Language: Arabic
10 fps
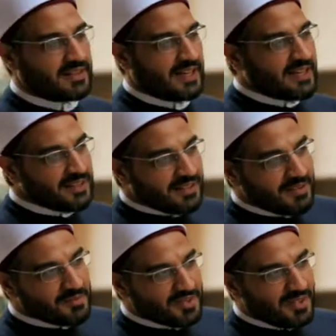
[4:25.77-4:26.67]
يعني انت
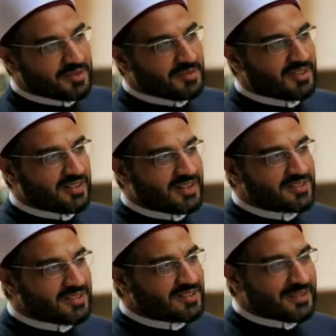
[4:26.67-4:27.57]
بتعتبر
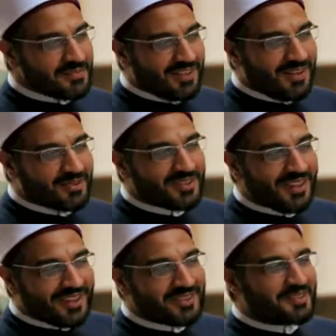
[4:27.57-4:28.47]
الناس انت جميل قوي
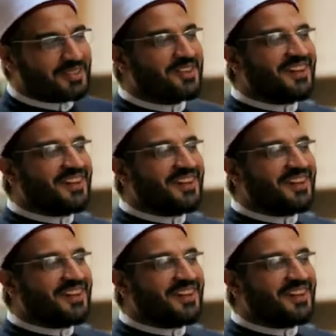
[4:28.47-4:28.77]
يعني انت بتقول